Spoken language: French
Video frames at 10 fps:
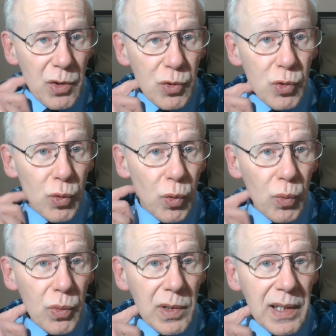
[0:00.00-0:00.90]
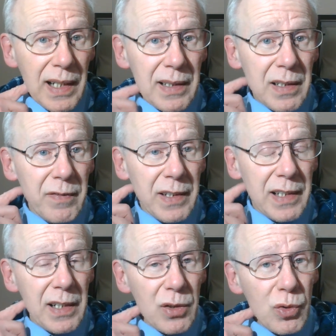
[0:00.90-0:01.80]
selon
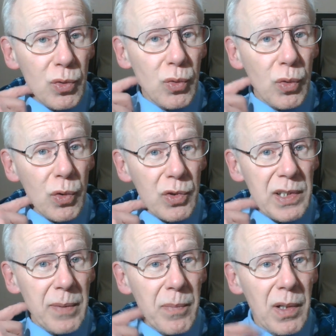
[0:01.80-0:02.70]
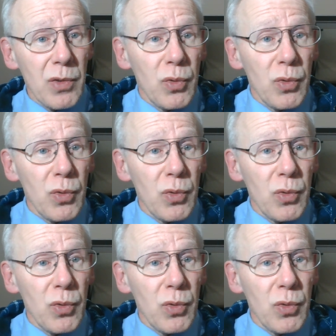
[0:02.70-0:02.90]
l'activité de l'enzyme,